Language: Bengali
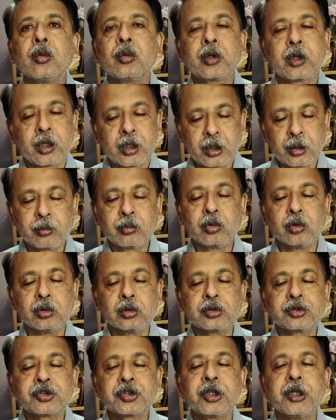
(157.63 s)
ওনারা
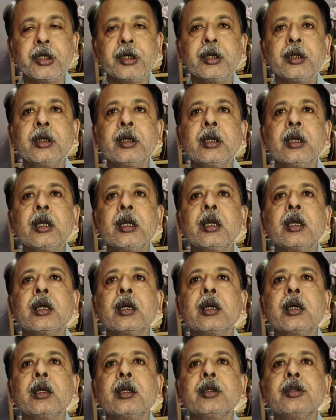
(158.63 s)
বলছেন
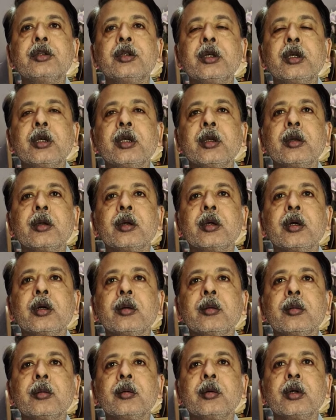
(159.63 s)
যে
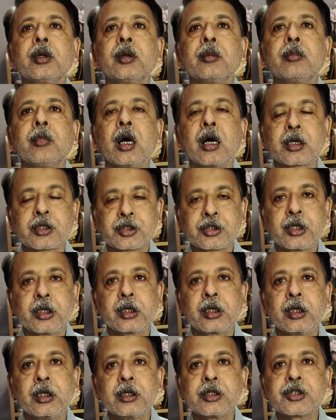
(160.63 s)
মার্কস
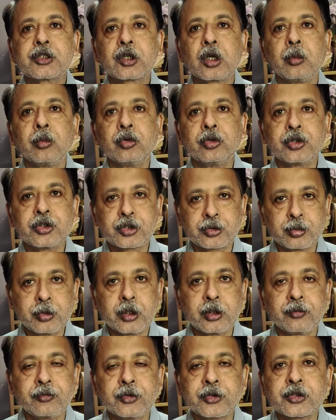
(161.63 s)
এঙ্গেলস কমিউনিস্ট
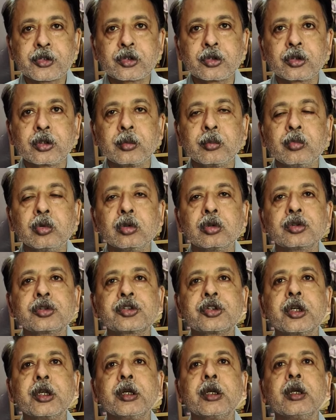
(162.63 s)
ম্যানিফেস্টোতে
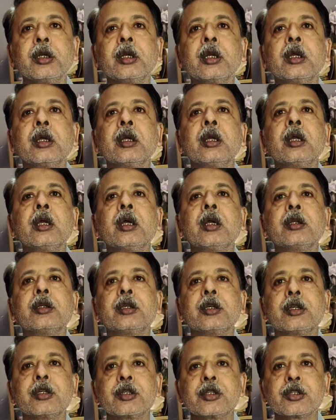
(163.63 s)
বলছেন
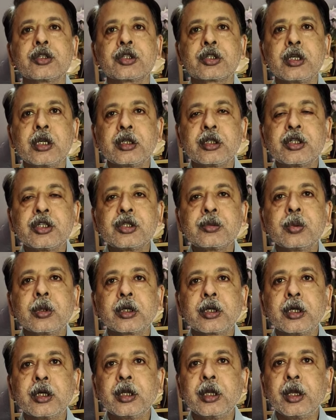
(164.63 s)
যে স্টেট ইজ
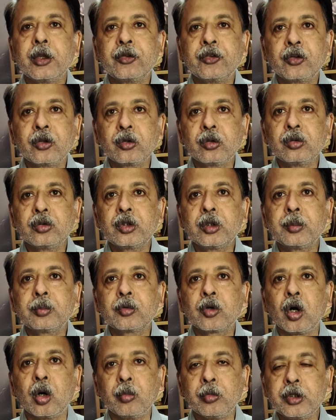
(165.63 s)
বাট অ্যান এক্সিকিউটিভ
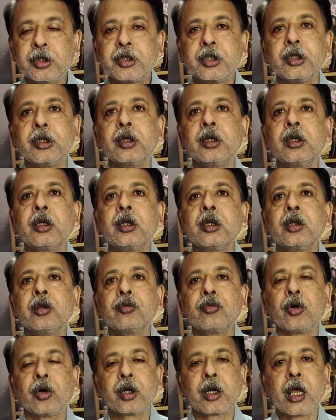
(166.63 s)
কমিটি
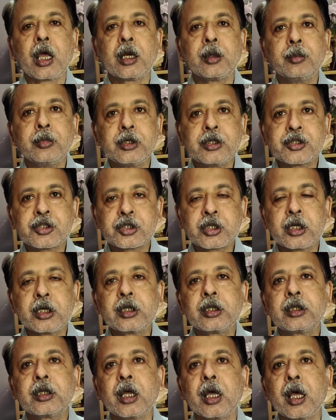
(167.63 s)
ফর
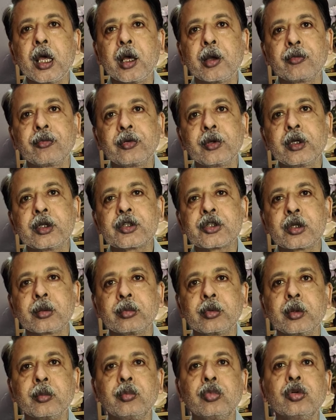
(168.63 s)
অ্যাডমিনিস্টারিং দ্য অ্যাফেয়ার্স অফ
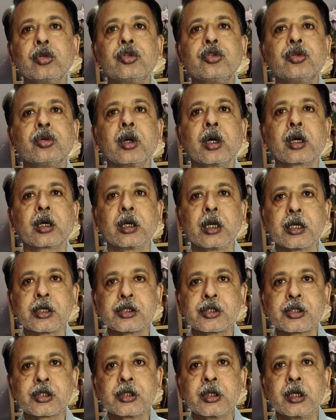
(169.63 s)
দ্য বুর্জুয়া
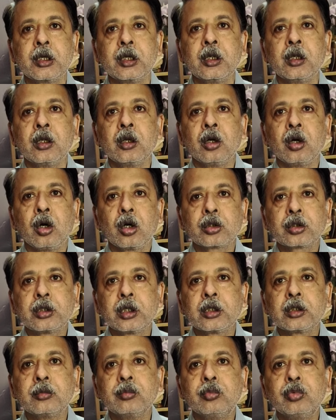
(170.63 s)
ক্লাস
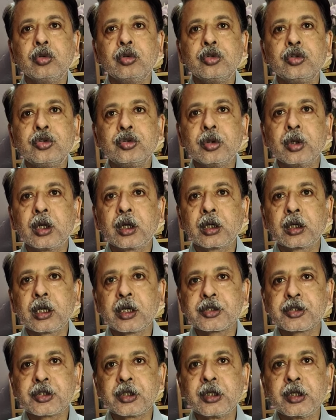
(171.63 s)
অর্থাৎ বুর্জুয়া
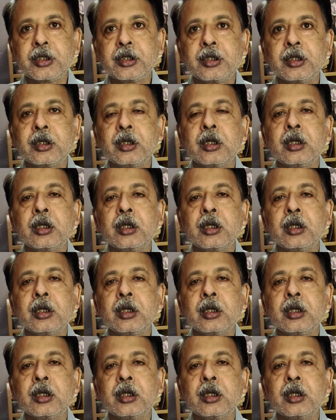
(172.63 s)
ক্লাসের